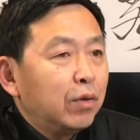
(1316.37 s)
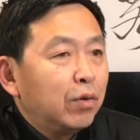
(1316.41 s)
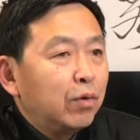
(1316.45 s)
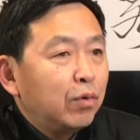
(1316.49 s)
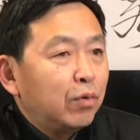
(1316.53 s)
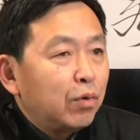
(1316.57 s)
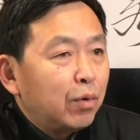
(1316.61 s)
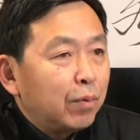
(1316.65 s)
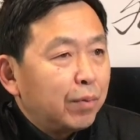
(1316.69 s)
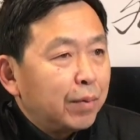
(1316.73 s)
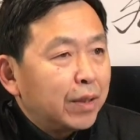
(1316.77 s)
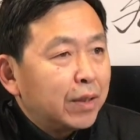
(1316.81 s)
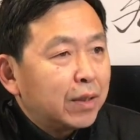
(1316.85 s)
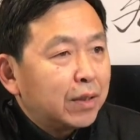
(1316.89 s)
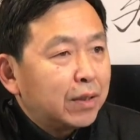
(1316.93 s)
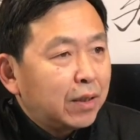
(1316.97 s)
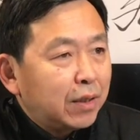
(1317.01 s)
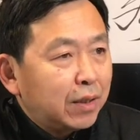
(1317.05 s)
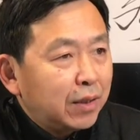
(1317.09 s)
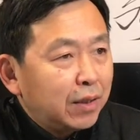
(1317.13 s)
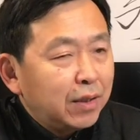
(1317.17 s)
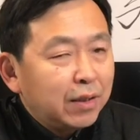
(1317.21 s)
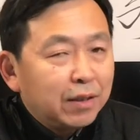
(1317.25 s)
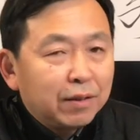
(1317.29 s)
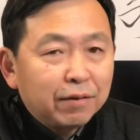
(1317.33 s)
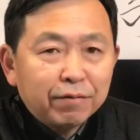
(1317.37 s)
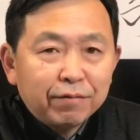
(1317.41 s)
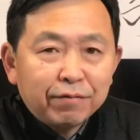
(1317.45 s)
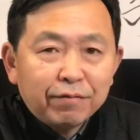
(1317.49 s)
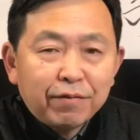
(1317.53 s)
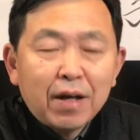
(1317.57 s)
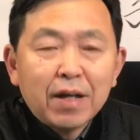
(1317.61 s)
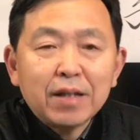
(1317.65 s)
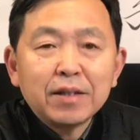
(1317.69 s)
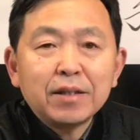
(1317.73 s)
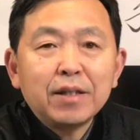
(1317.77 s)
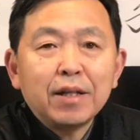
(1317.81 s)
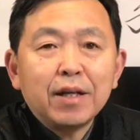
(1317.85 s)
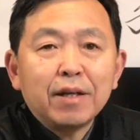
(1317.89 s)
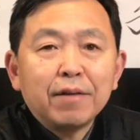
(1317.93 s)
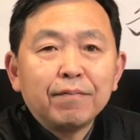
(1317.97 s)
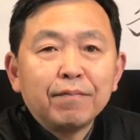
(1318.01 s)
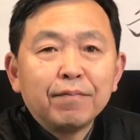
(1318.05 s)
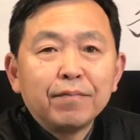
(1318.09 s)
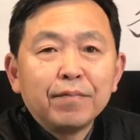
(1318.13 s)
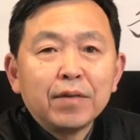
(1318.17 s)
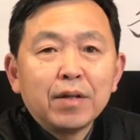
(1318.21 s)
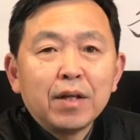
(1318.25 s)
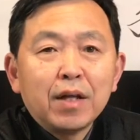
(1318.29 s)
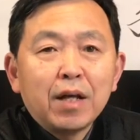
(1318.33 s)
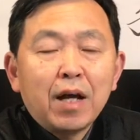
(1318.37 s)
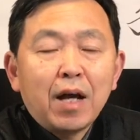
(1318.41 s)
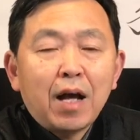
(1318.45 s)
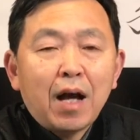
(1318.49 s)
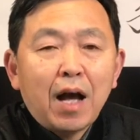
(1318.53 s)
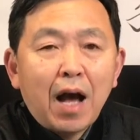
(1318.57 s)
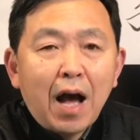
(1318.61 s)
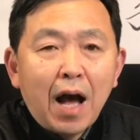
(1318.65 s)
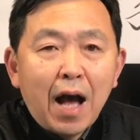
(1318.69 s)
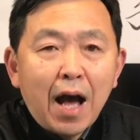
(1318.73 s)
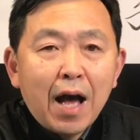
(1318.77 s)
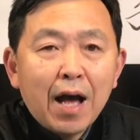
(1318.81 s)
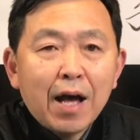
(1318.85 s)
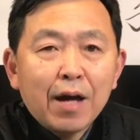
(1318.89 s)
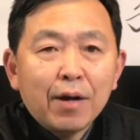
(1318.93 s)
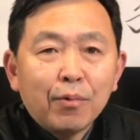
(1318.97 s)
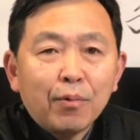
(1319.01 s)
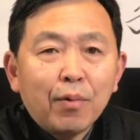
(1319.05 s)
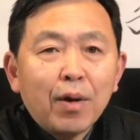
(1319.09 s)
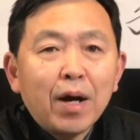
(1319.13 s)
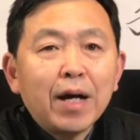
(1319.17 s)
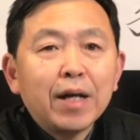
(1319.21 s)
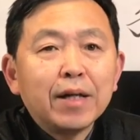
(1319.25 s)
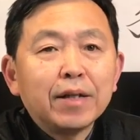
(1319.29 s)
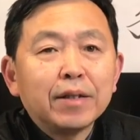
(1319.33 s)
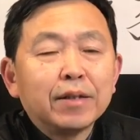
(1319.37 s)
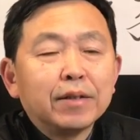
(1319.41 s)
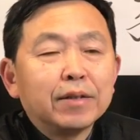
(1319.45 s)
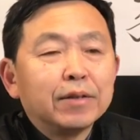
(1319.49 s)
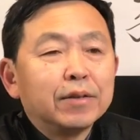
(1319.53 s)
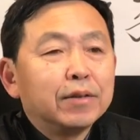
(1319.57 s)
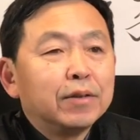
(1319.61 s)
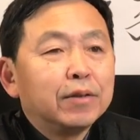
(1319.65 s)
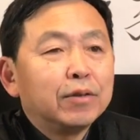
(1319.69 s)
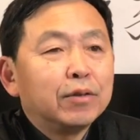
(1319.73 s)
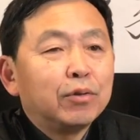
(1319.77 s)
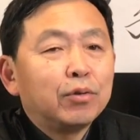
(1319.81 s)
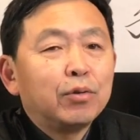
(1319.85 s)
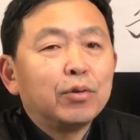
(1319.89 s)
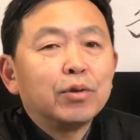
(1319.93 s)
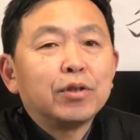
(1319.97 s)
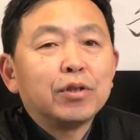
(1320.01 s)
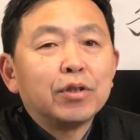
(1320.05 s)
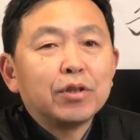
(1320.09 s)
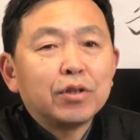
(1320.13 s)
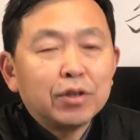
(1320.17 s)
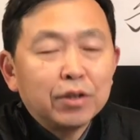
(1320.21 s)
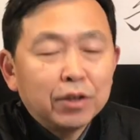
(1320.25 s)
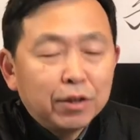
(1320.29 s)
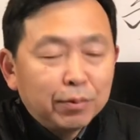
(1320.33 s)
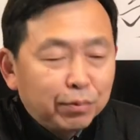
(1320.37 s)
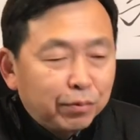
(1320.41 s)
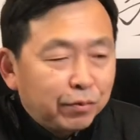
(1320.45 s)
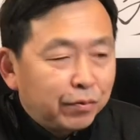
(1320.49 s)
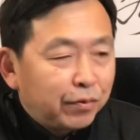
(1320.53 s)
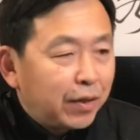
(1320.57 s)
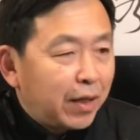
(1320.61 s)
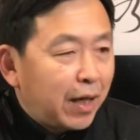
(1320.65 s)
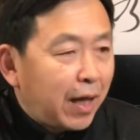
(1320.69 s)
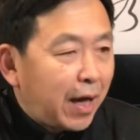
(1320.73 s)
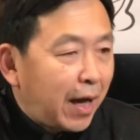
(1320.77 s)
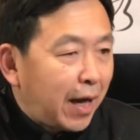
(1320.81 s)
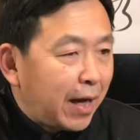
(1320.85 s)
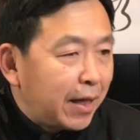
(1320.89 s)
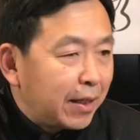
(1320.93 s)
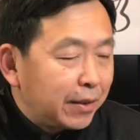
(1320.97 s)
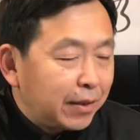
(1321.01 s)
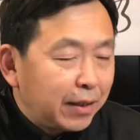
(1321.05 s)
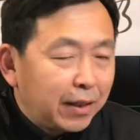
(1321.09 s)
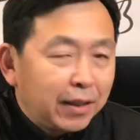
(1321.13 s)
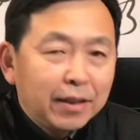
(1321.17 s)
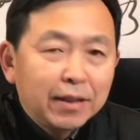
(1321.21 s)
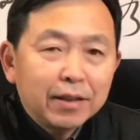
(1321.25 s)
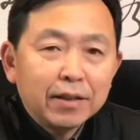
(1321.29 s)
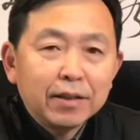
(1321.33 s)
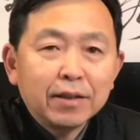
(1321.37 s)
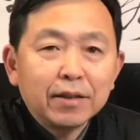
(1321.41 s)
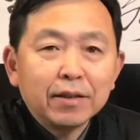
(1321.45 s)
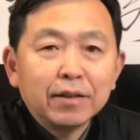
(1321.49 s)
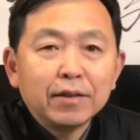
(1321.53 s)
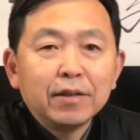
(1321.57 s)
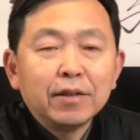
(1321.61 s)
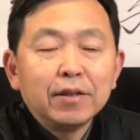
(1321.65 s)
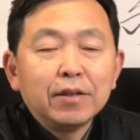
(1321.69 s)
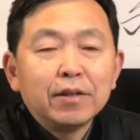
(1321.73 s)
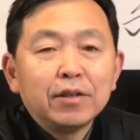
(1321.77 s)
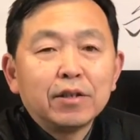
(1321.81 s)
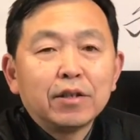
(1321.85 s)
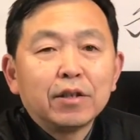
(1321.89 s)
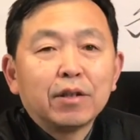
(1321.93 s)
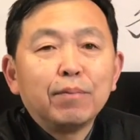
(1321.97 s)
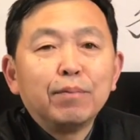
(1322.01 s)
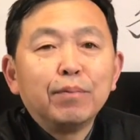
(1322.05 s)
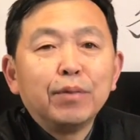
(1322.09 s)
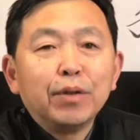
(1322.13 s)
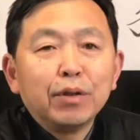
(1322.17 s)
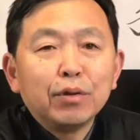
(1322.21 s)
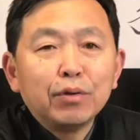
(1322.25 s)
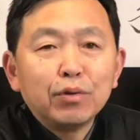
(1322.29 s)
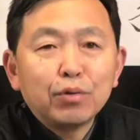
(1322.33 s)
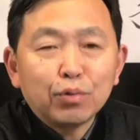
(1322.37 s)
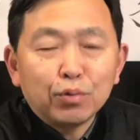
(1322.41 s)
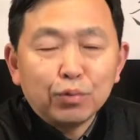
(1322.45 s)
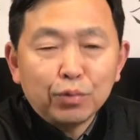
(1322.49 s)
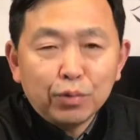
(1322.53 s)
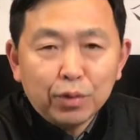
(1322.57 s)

我们可以发现。海外的或者是一部分海内的这个民主